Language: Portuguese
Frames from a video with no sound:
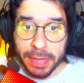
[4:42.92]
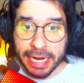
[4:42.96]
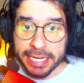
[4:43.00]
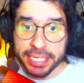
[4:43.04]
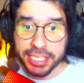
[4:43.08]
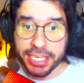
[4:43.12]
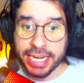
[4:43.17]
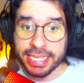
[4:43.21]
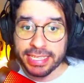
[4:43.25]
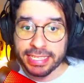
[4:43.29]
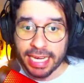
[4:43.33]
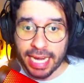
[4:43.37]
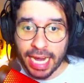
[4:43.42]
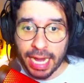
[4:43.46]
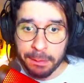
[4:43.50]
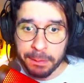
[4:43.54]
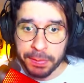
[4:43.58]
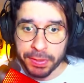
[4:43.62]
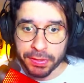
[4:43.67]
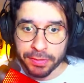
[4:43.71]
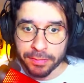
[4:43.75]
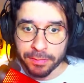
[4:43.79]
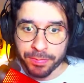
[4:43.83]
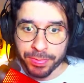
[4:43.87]
para a direita,
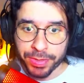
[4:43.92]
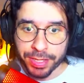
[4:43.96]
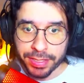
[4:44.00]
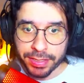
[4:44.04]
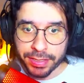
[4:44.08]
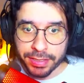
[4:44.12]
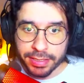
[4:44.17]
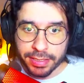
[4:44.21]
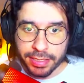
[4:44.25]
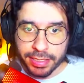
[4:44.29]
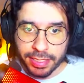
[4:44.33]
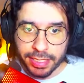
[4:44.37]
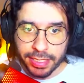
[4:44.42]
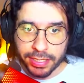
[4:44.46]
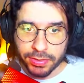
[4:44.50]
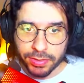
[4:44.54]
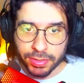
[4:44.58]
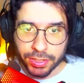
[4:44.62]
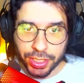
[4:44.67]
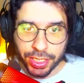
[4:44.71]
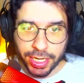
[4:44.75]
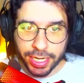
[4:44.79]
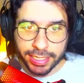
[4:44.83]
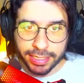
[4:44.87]
rápido.
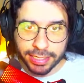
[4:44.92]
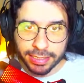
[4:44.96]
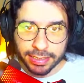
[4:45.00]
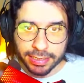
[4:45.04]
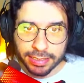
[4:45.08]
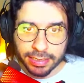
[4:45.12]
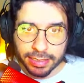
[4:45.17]
Isso, direita.